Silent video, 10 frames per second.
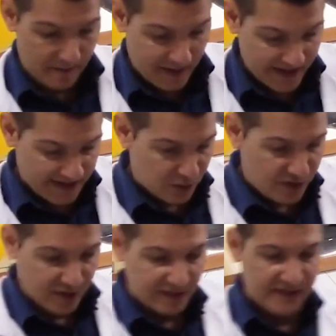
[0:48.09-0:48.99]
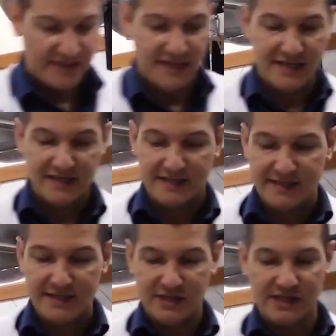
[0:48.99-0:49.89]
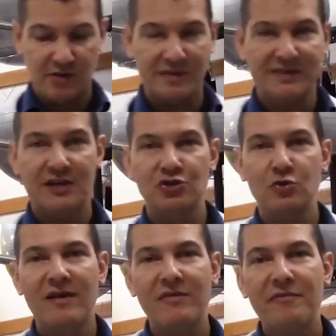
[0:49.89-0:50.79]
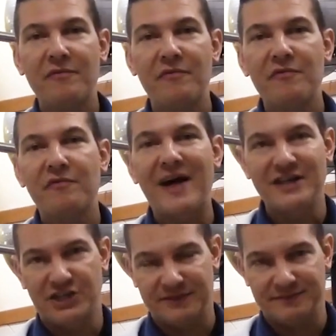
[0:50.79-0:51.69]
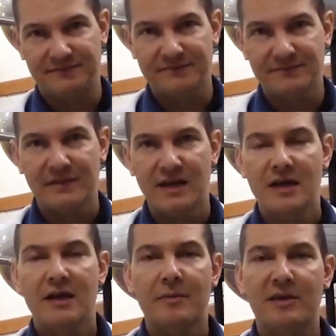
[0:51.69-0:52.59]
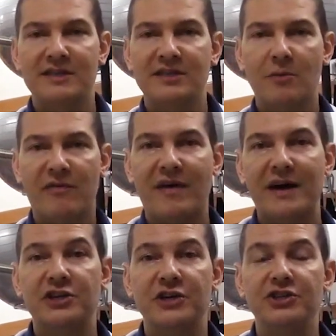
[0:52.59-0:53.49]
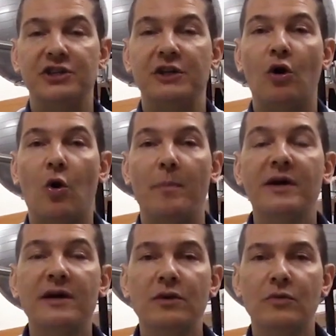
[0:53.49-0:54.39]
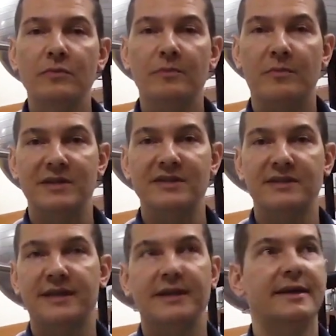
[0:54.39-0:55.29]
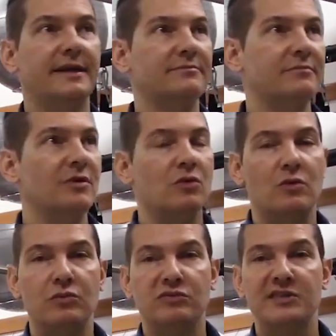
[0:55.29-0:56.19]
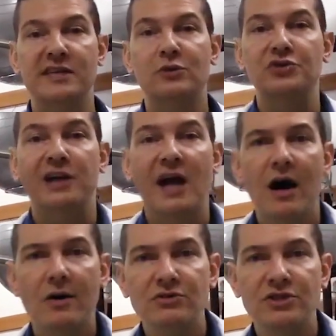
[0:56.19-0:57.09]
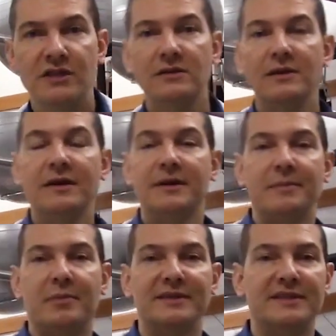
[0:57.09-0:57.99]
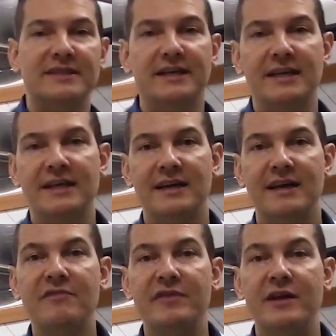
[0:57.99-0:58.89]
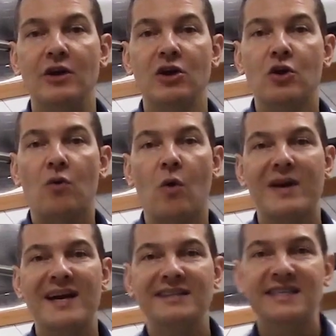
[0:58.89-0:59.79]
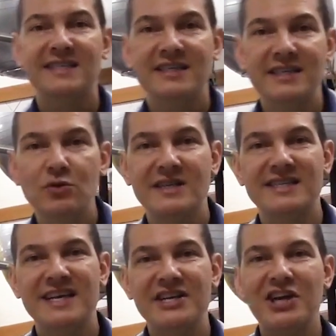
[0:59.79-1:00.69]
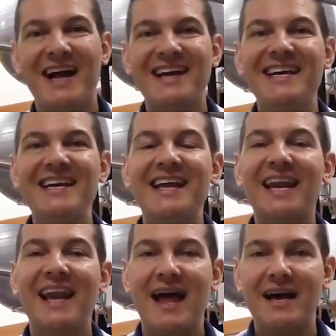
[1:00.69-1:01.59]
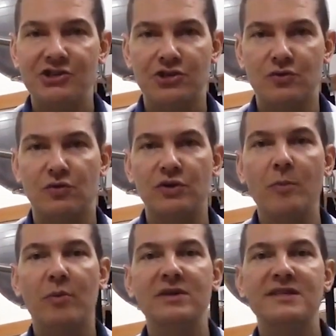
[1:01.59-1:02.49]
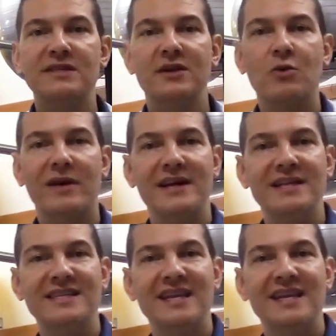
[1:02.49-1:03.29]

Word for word: para a execução desse exercício, vocês vão precisar de uma faixa. Pode ser uma faixa de roupão, pode ser um cinto de calça, pode ser, enfim, qualquer tecido que seja inelástico, não pode ser com aqueles